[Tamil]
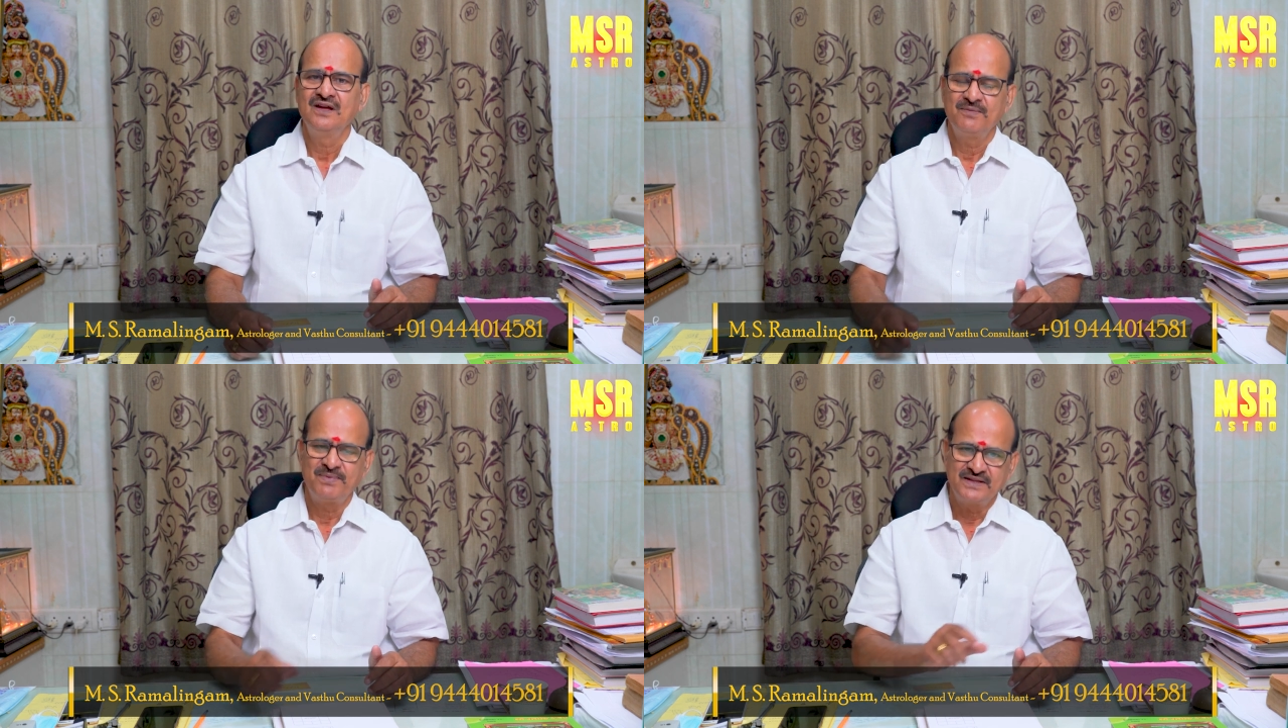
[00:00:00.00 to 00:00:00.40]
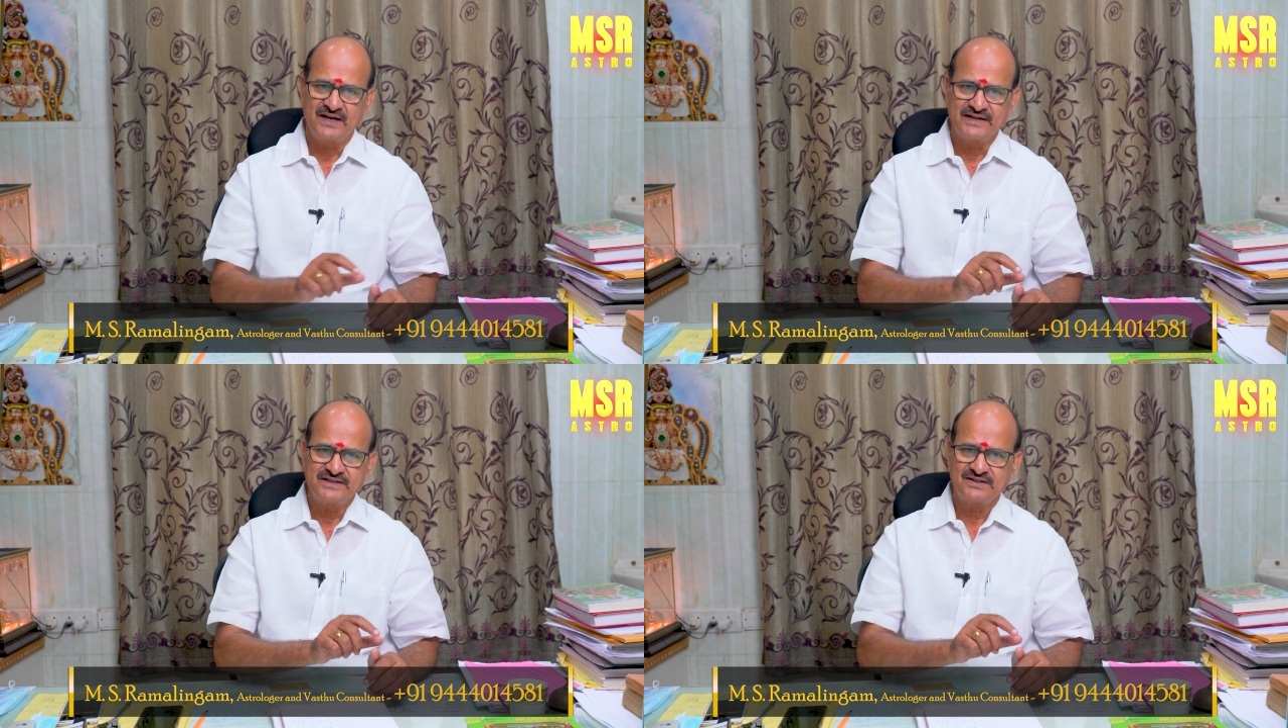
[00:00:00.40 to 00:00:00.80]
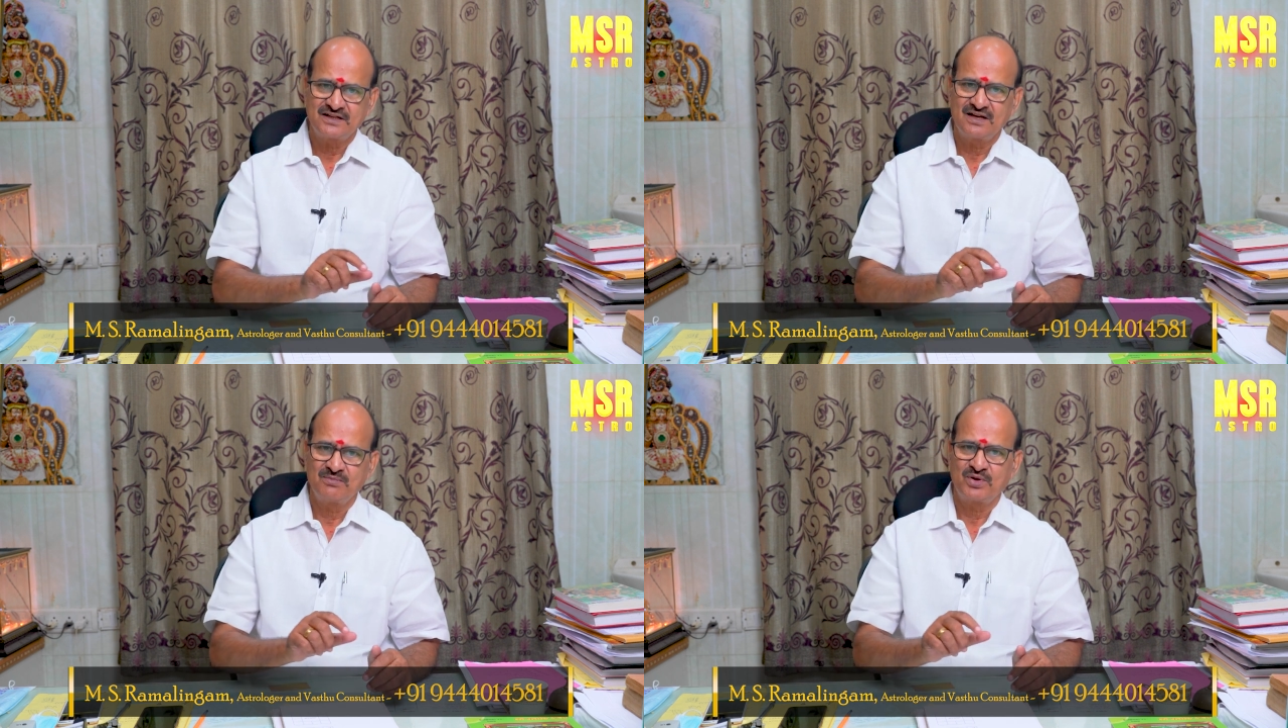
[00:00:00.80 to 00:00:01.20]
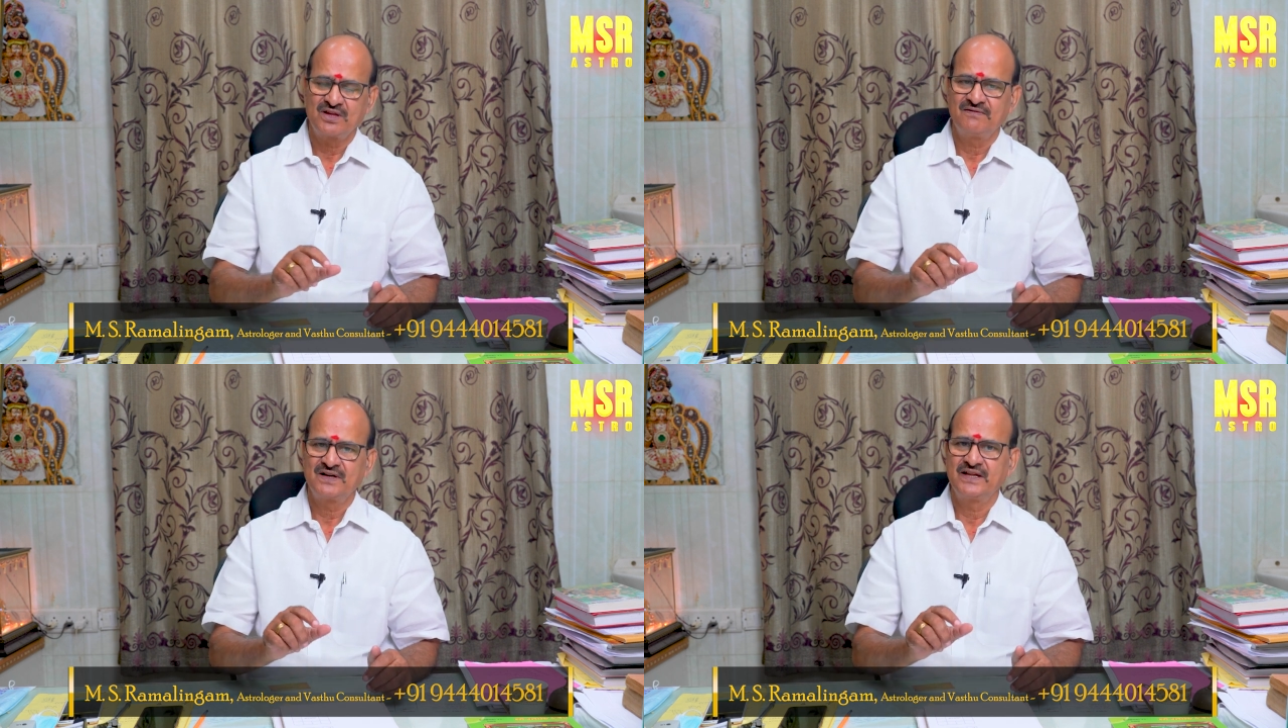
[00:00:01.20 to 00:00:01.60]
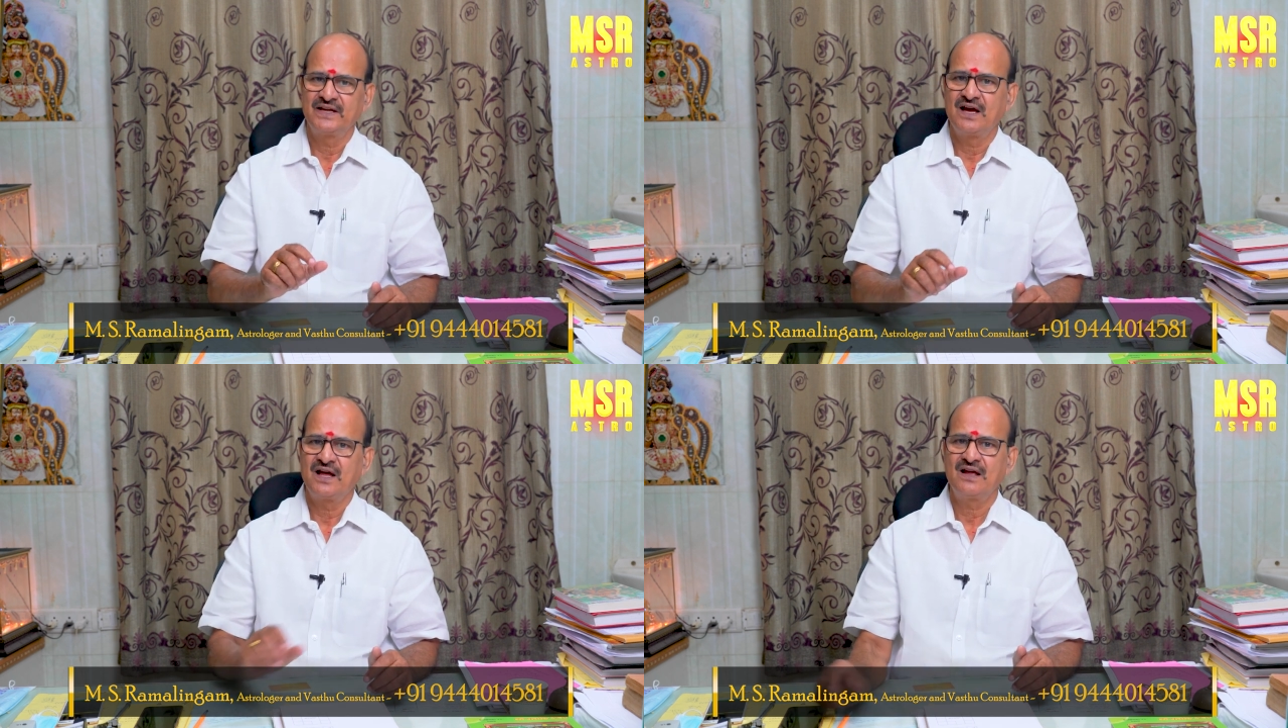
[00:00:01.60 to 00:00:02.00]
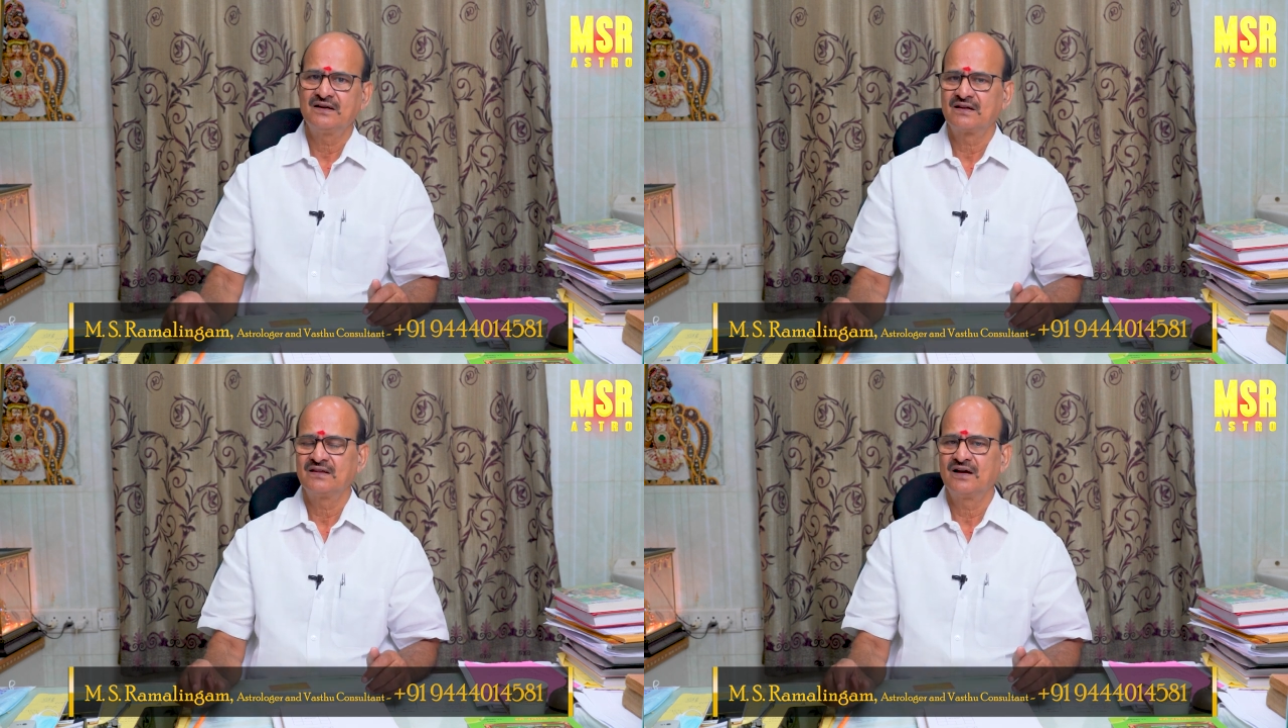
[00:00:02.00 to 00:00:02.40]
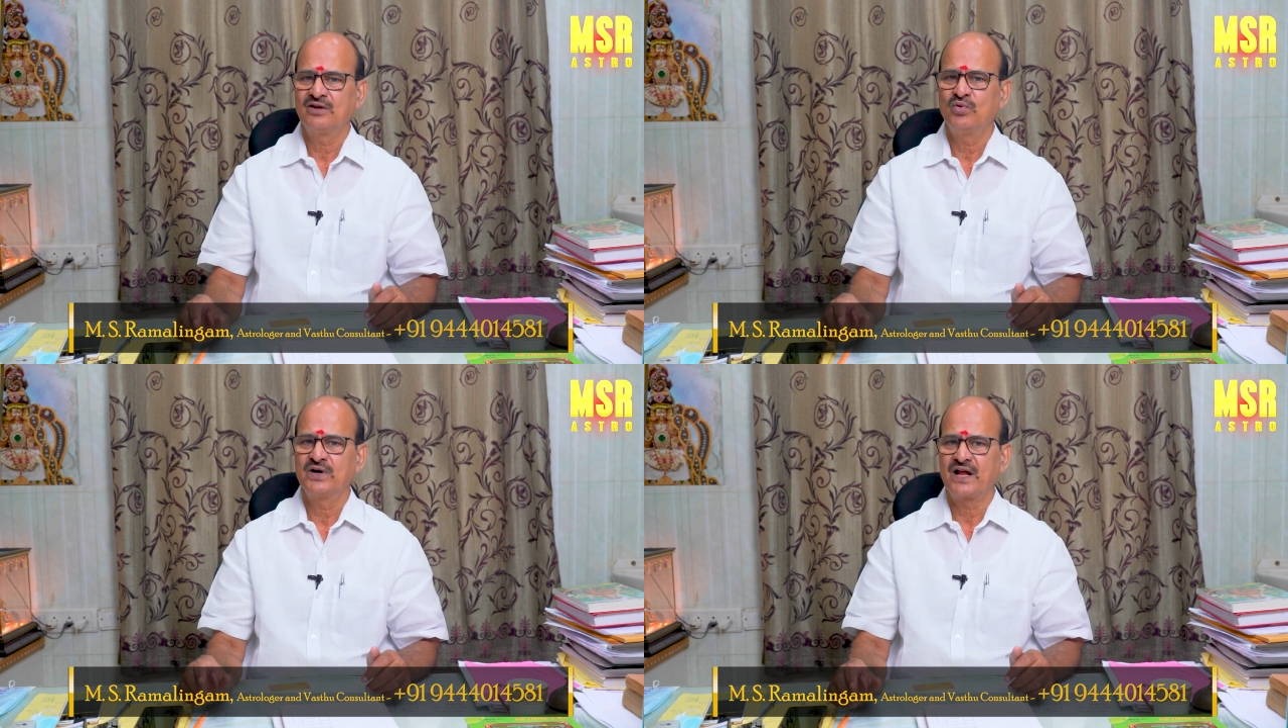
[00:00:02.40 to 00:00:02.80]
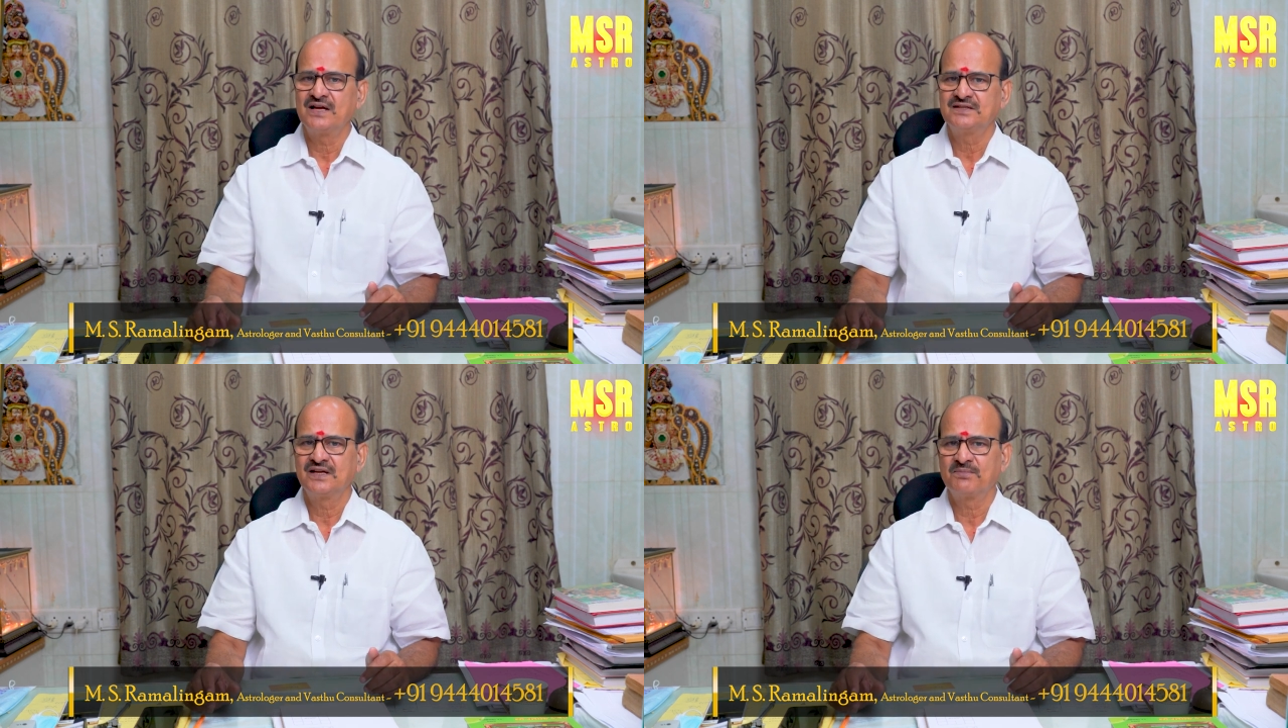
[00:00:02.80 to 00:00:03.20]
இப்போ இந்த நட்சத்திரத்தில் பிறந்தவங்க நீங்கள் யாராக இருந்தாலும் உங்கள் ராசி